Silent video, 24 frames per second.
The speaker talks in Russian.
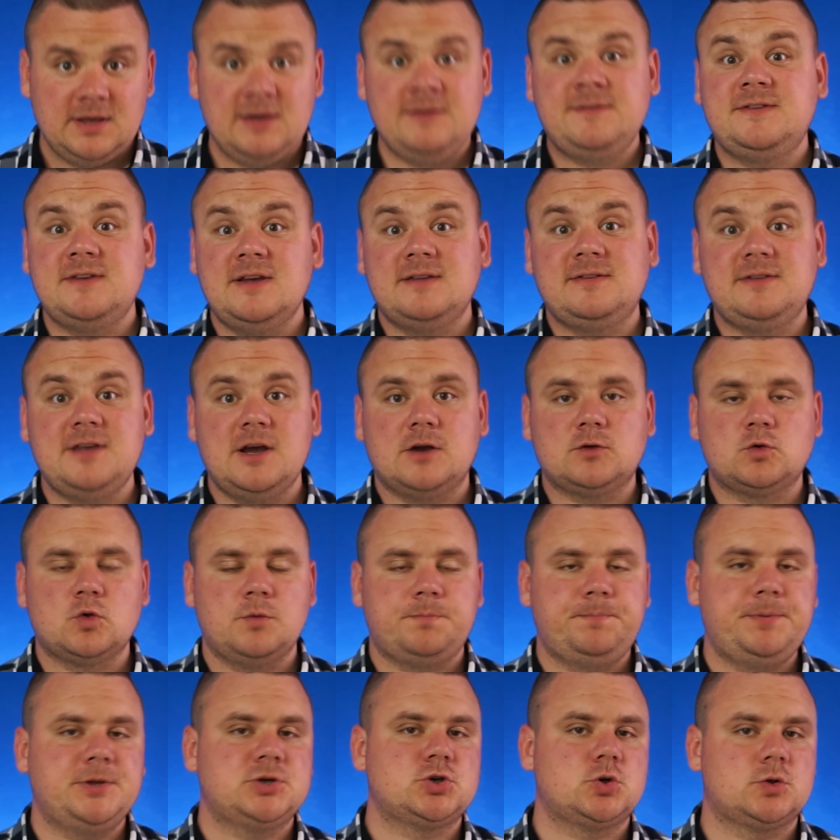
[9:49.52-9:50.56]
И все те,
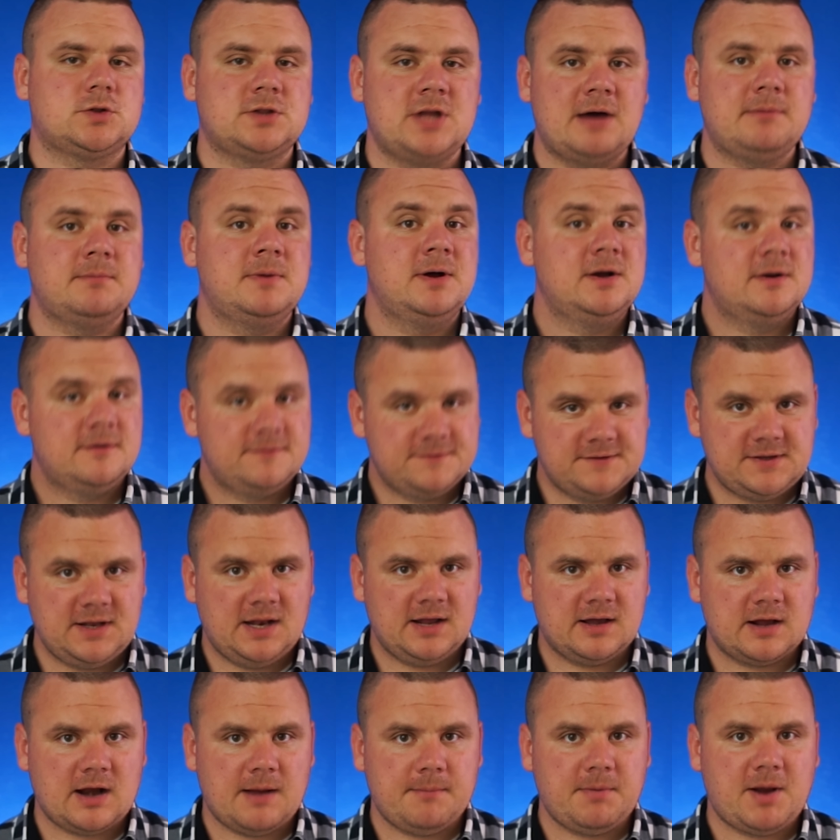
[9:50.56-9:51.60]
кто пишут нам в
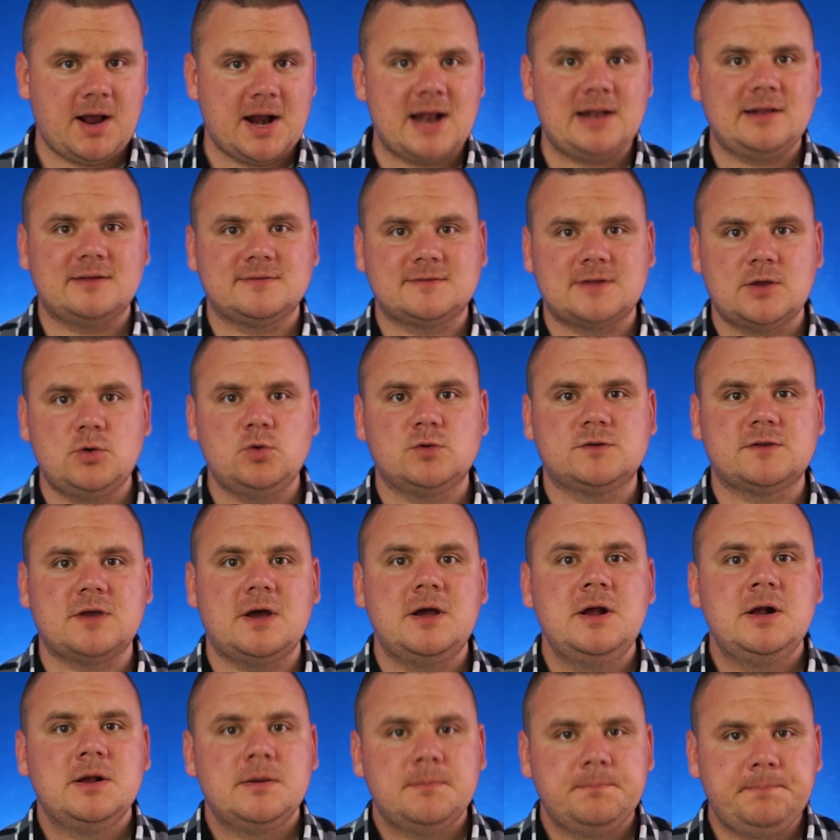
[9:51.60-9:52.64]
телеграм-канал,
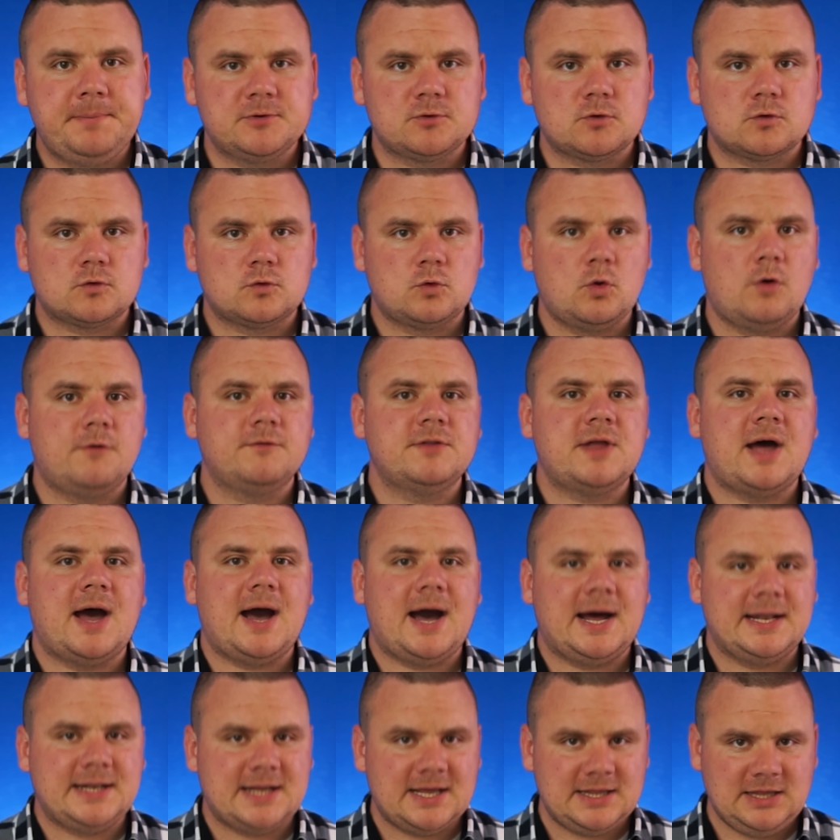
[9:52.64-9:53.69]
остаются, безусловно,
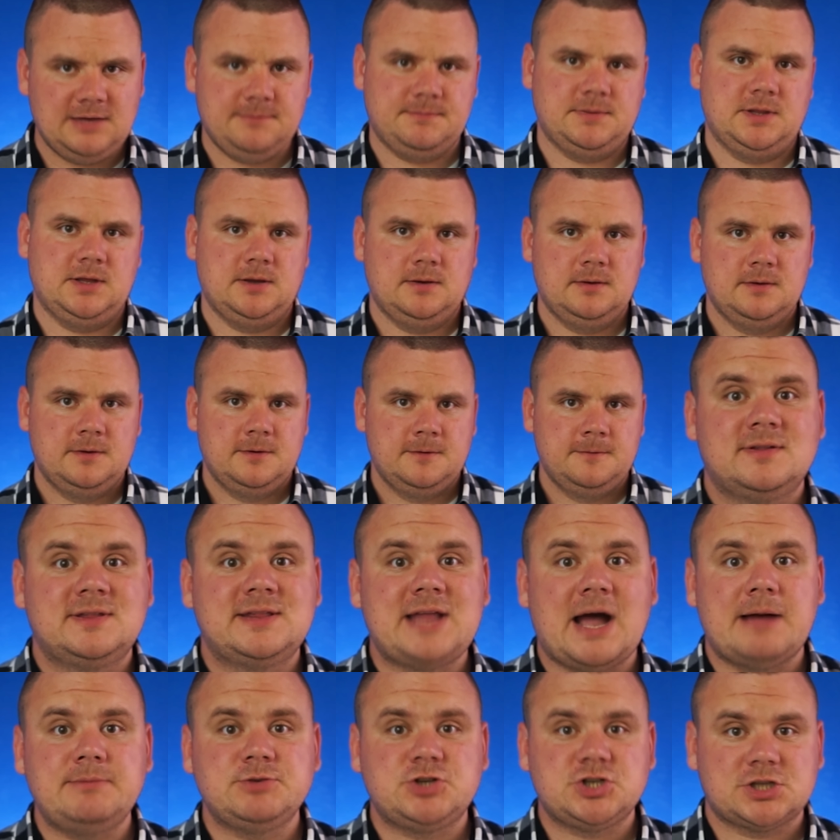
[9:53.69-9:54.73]
анонимны.
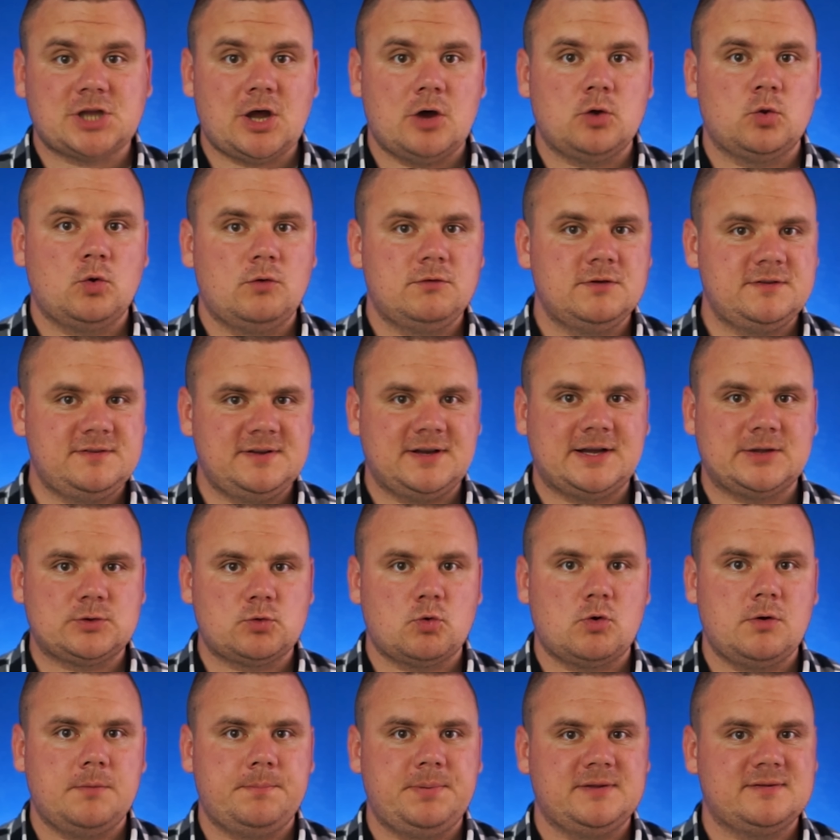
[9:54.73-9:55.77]
Там читаю новости,
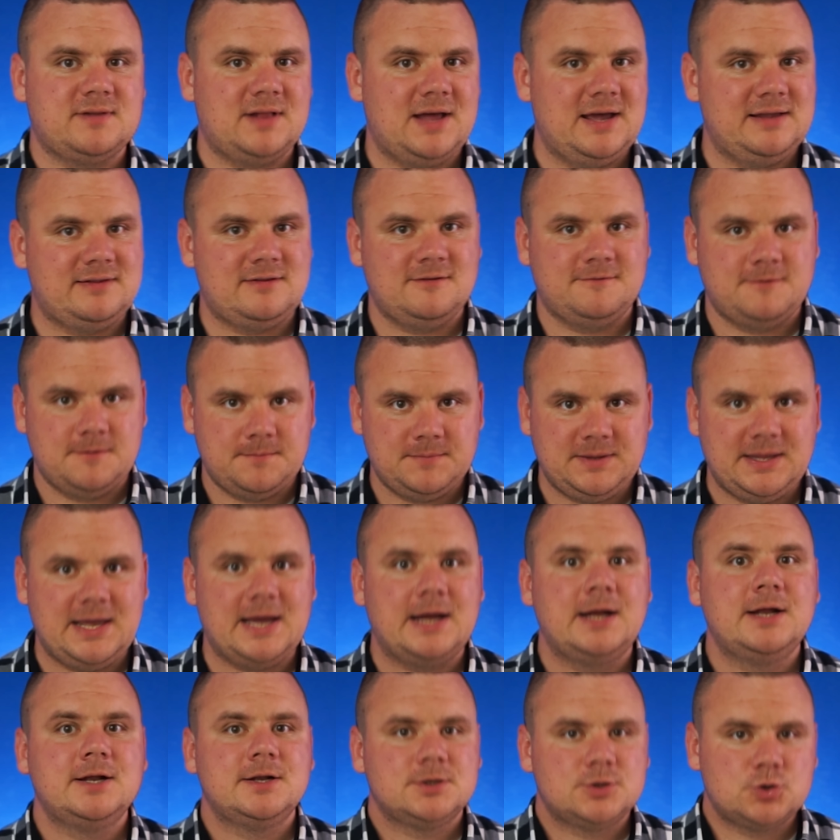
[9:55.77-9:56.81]
которые присылаете вы
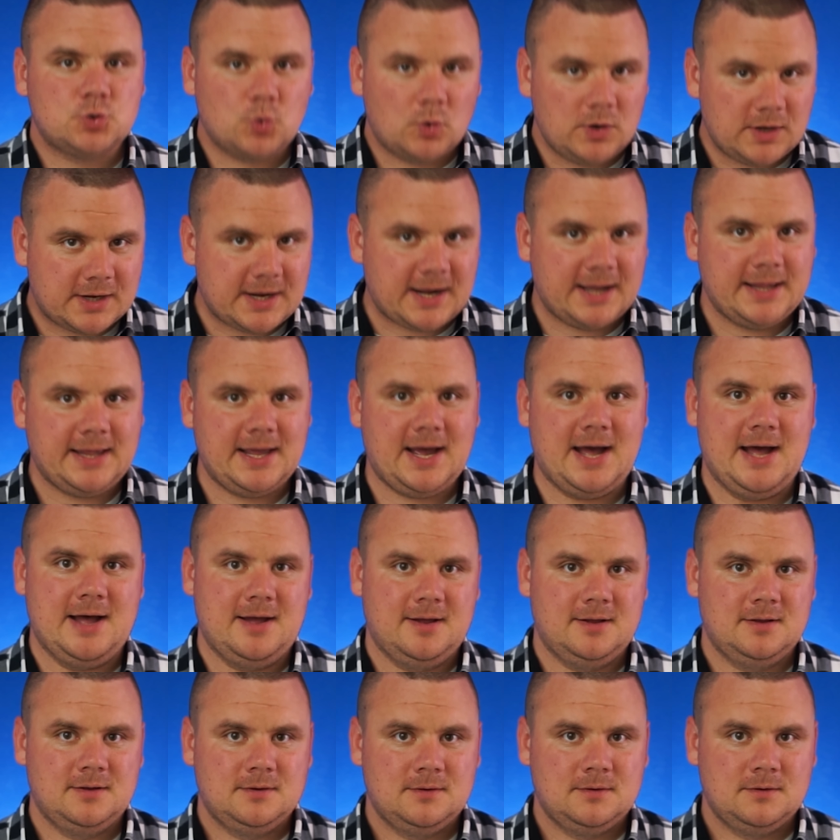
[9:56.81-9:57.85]
мне только я.
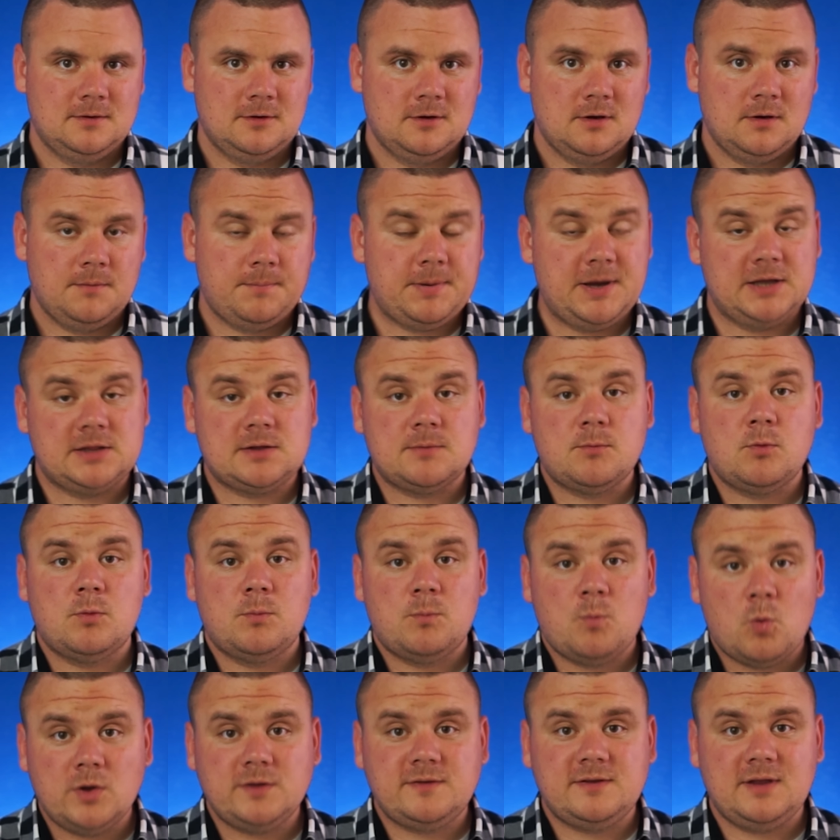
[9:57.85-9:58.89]
Поэтому
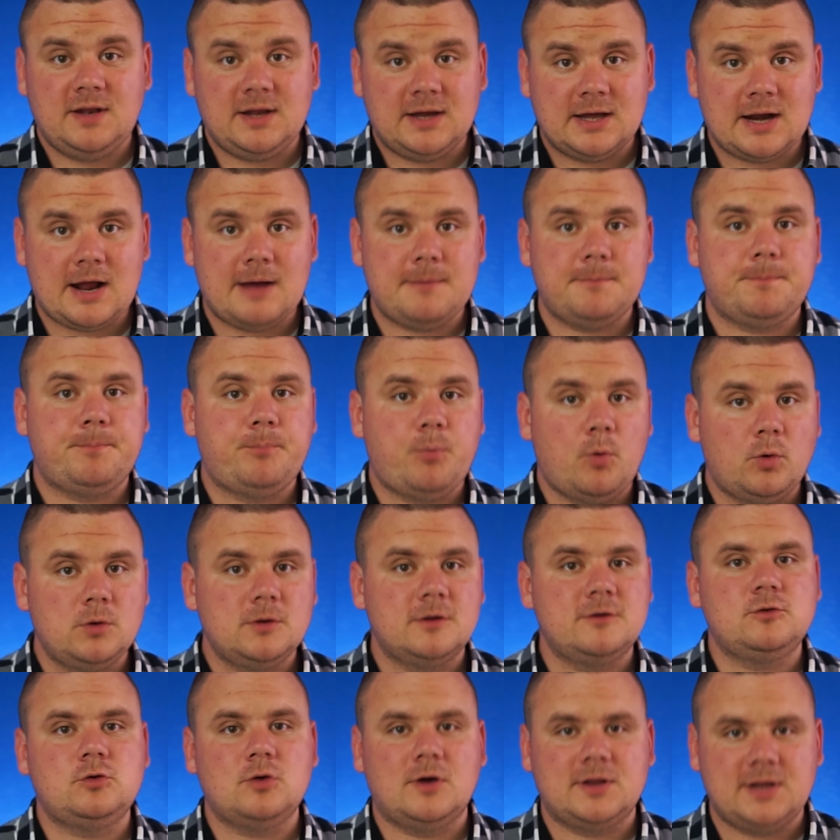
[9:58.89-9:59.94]
мой телеграм
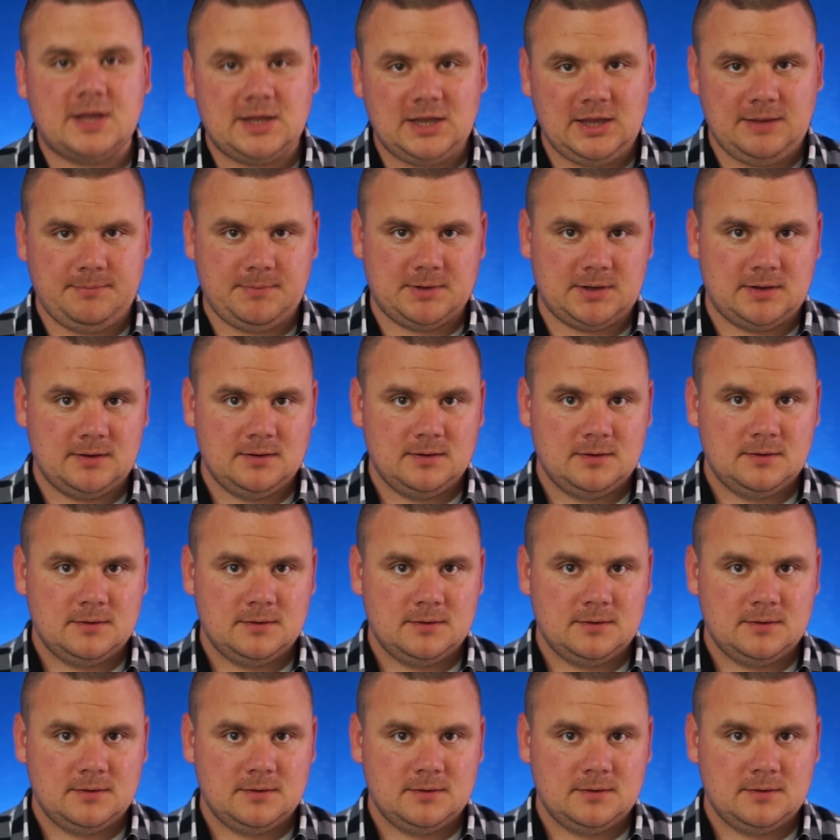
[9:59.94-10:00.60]
полностью анонимен.